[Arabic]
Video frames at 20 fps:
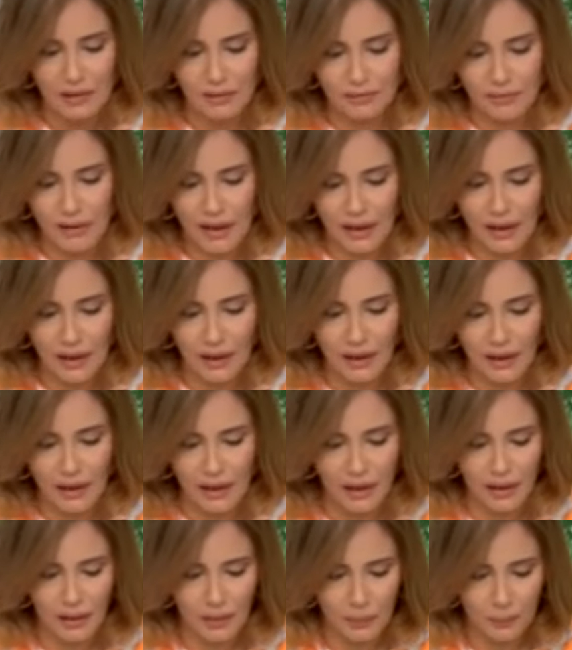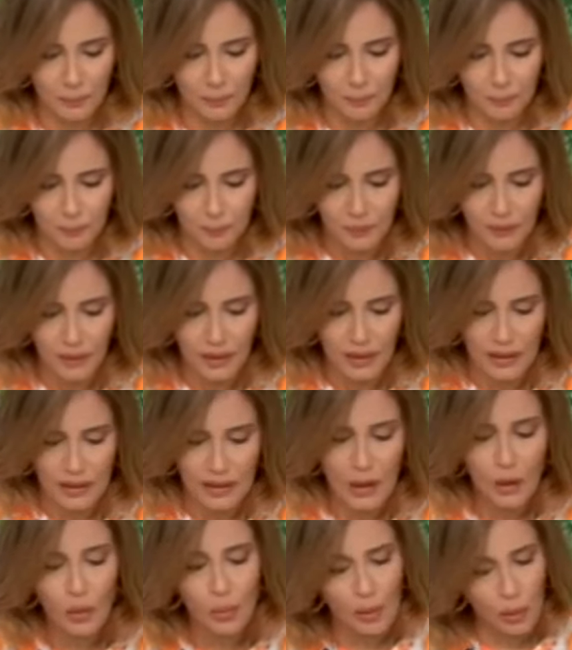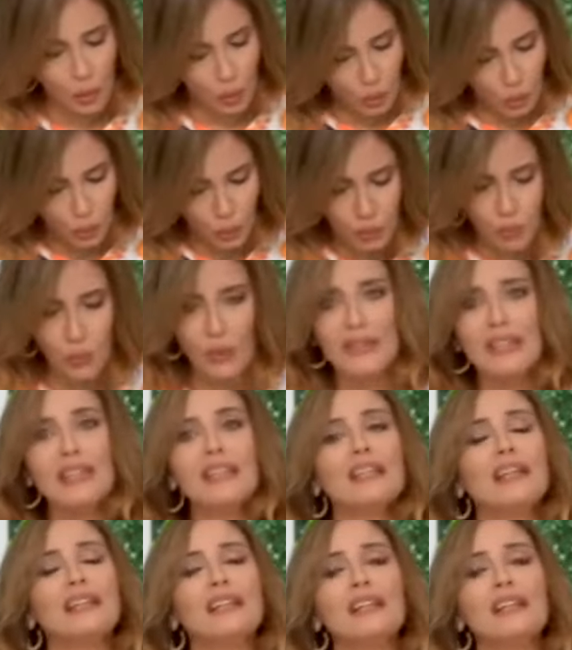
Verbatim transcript: ف لو موجود وقدرنا